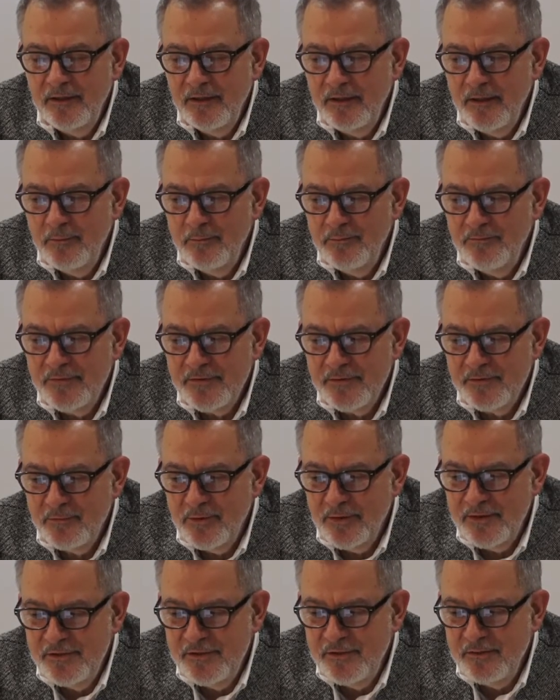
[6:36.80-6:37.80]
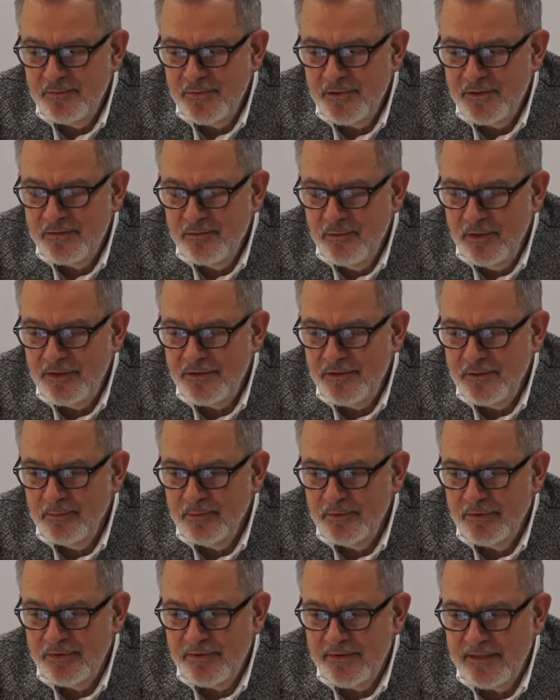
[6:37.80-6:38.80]
Ja mówię, słuchajcie, nie przysyłajcie, bo
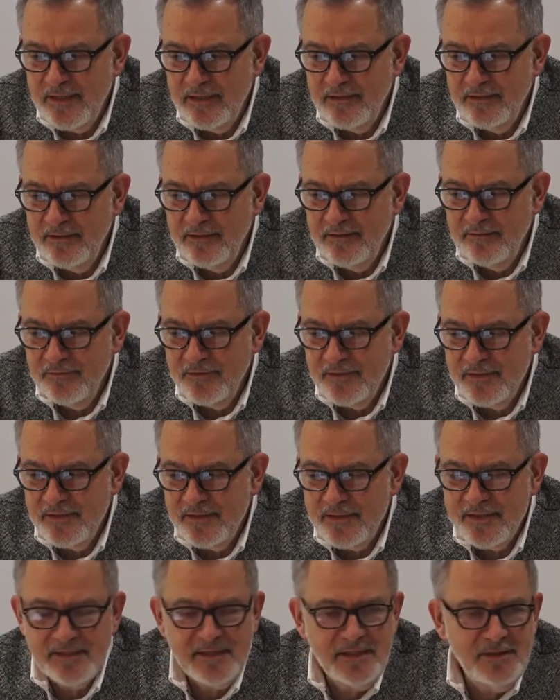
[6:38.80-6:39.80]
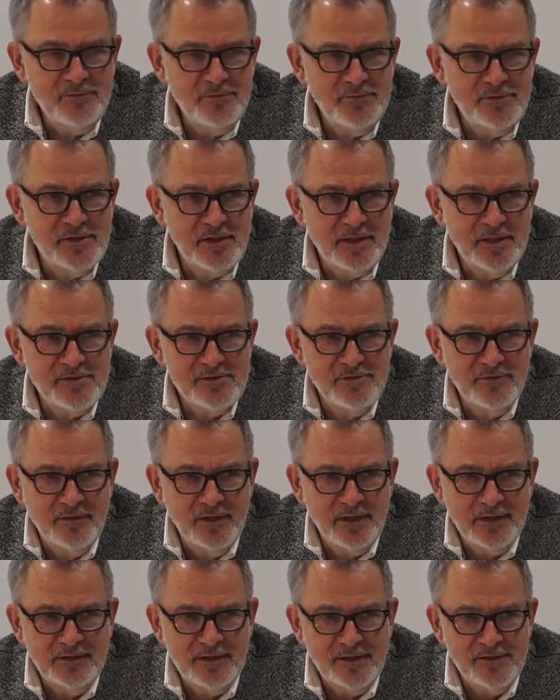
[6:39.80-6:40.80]
to cenne, zeskanujcie każdą
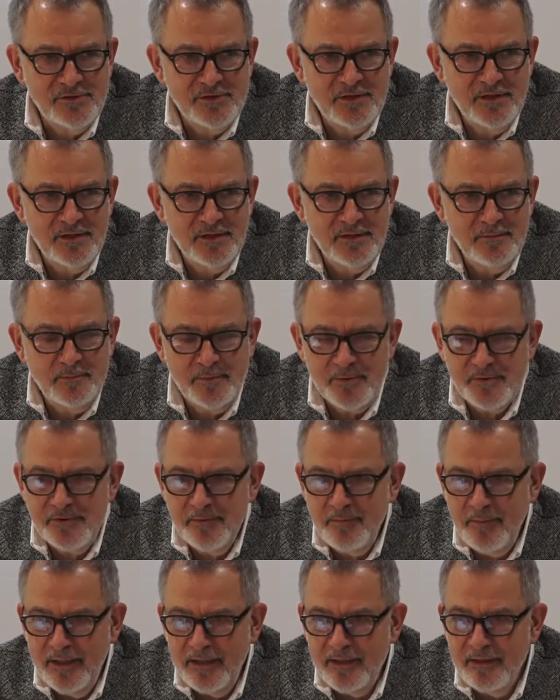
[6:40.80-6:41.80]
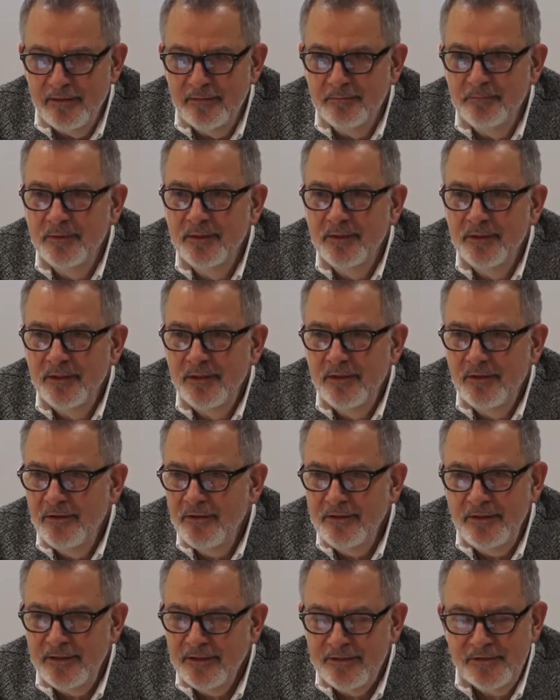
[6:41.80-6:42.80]
karteczkę i proszę mailem.
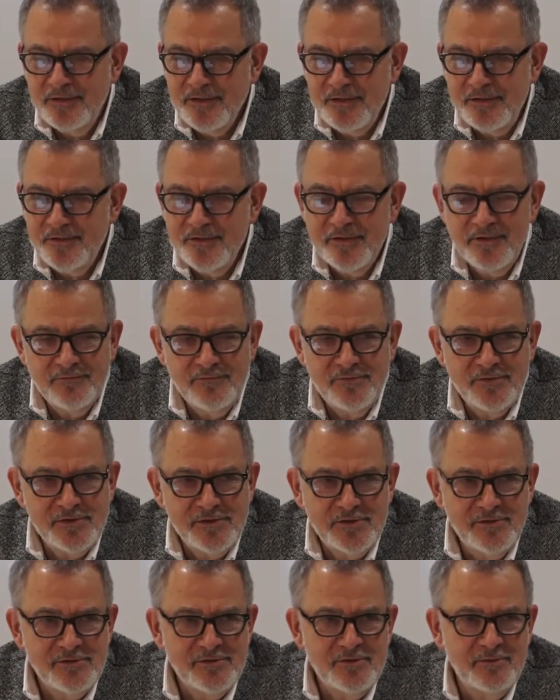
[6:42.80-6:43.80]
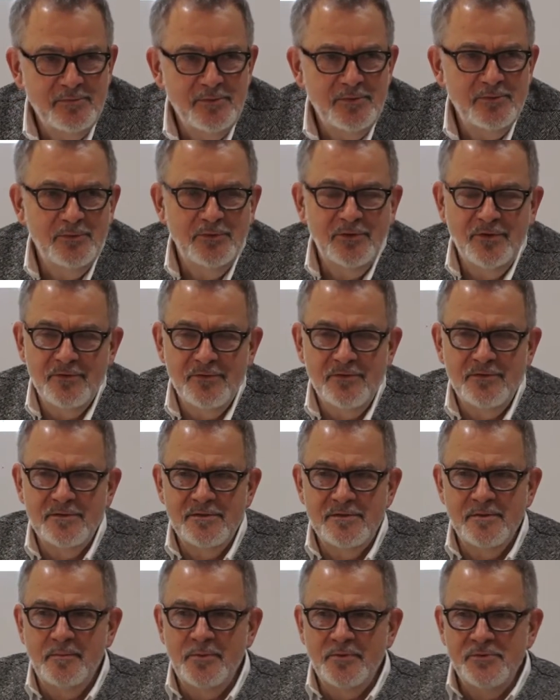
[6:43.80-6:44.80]
One grzecznie wszystko zrobiły to,
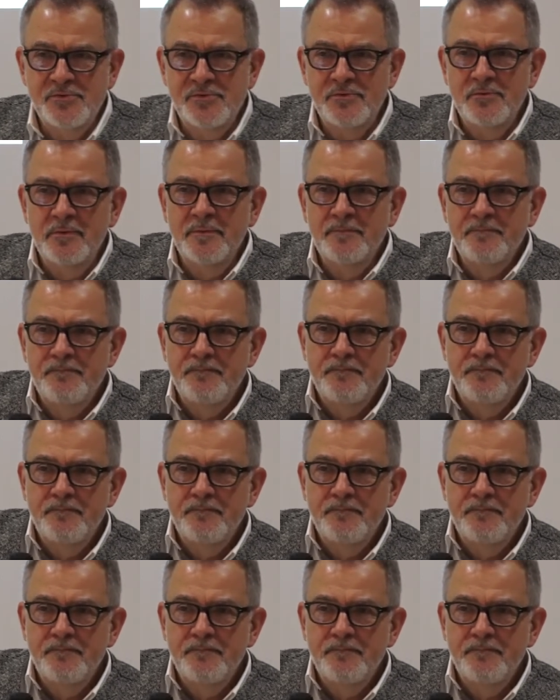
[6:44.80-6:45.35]
co prosiłem.